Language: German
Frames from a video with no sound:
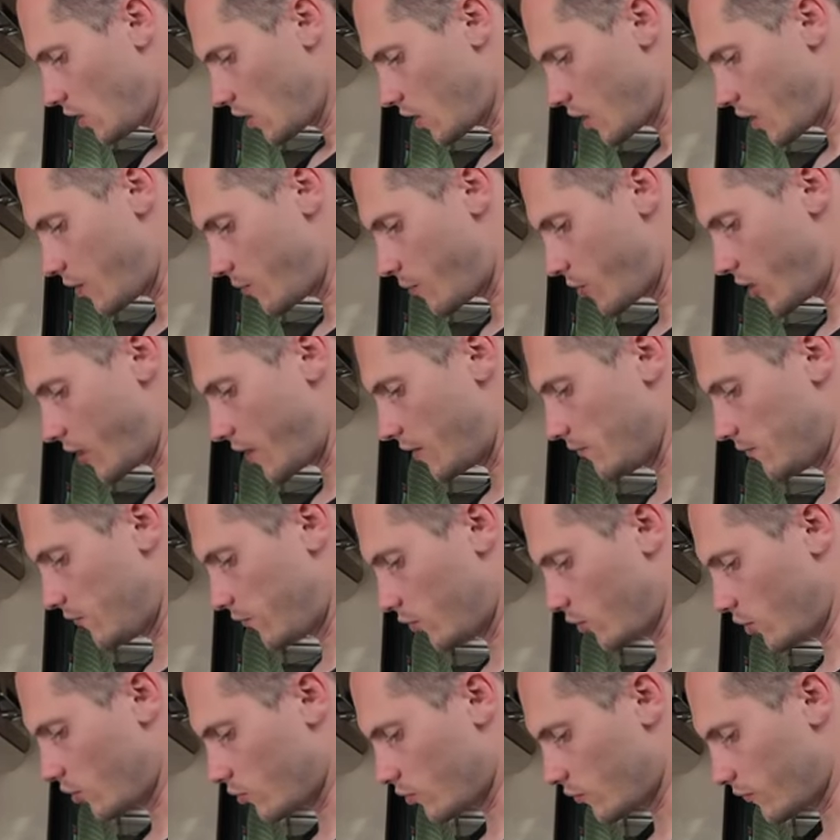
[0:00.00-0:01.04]
Aber
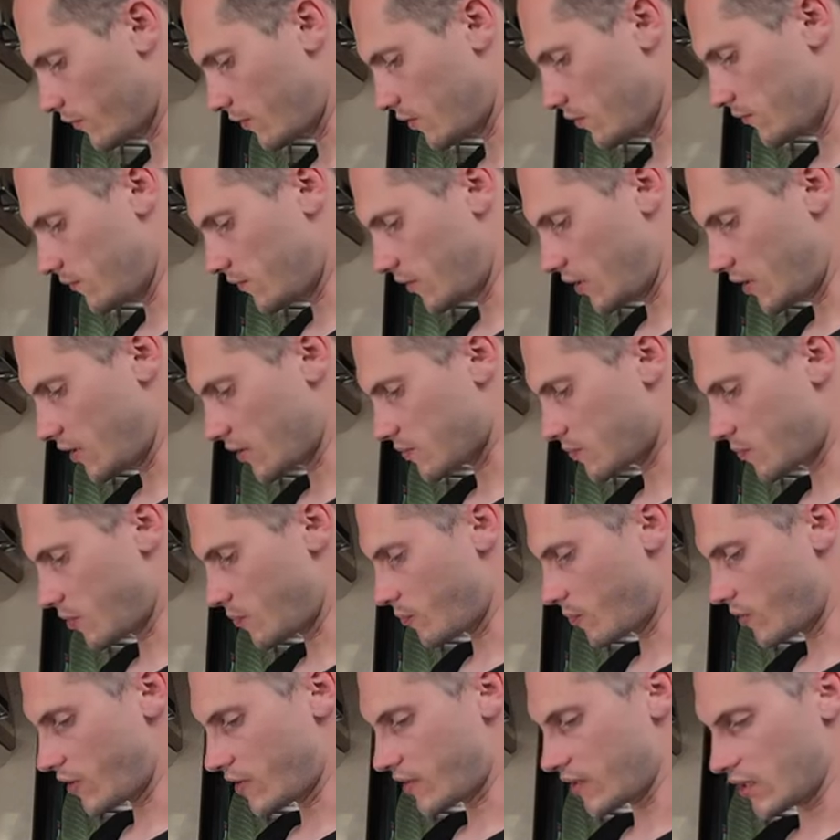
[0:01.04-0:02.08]
anfeuern auf jeden Fall erstmal
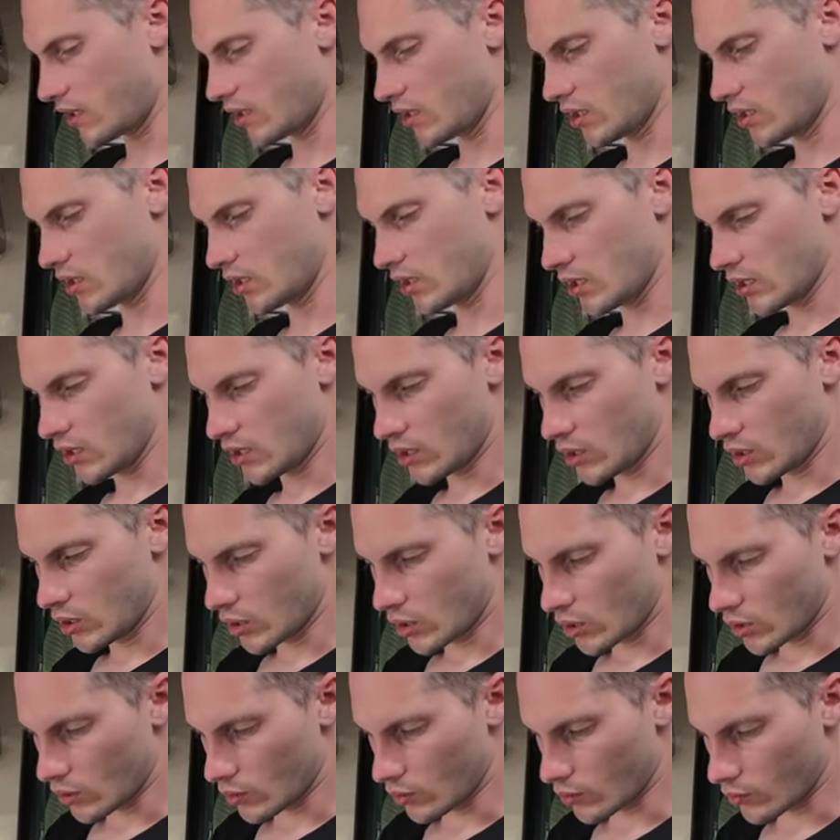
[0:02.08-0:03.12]
bei
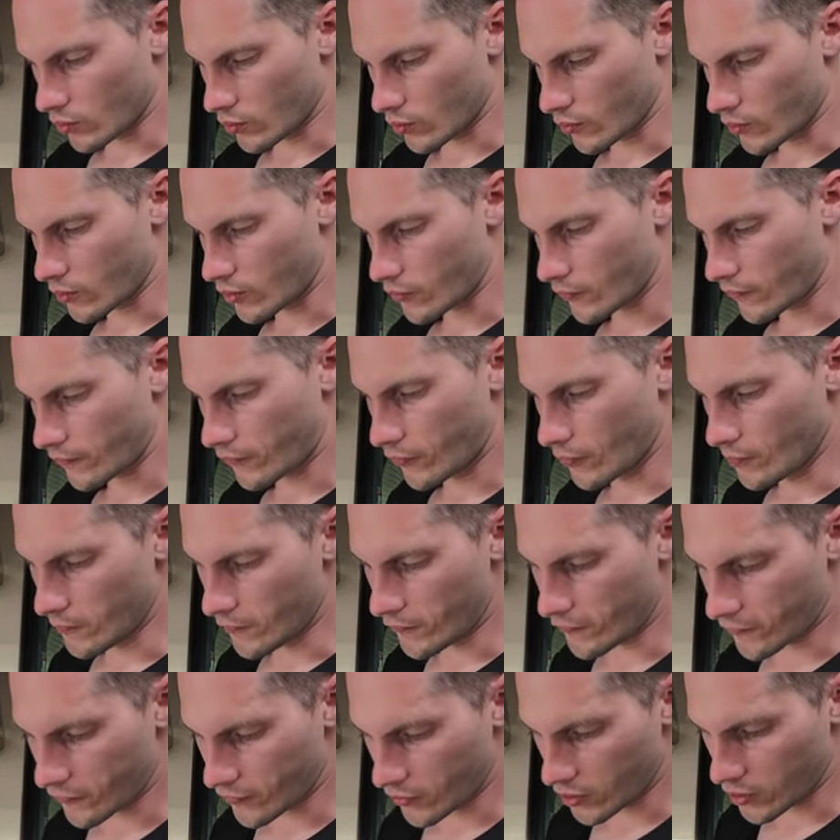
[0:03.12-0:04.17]
5
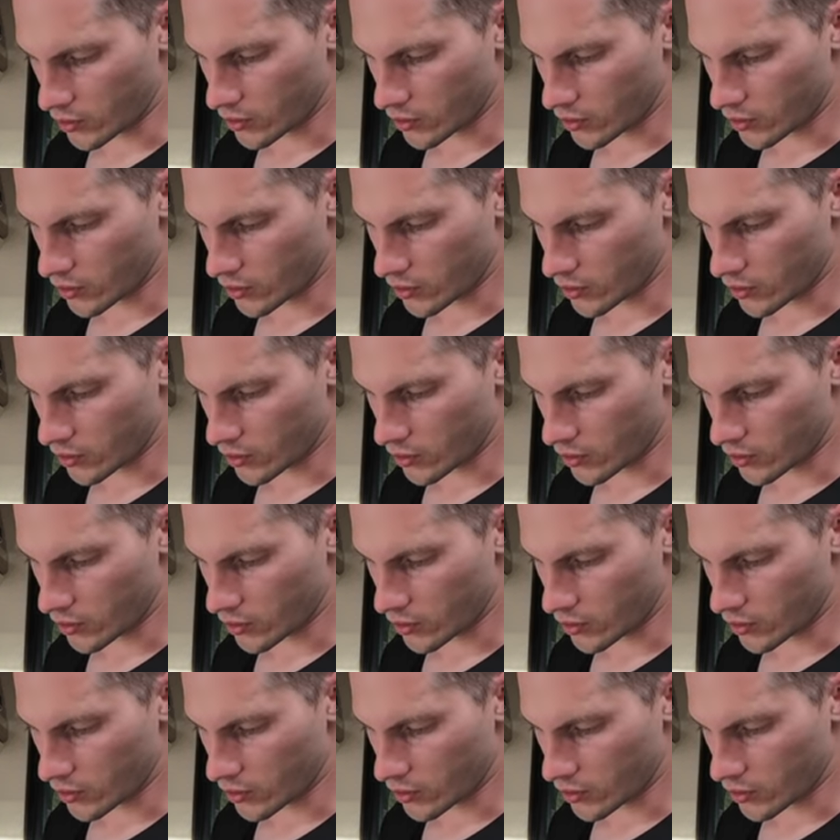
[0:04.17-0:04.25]
äh,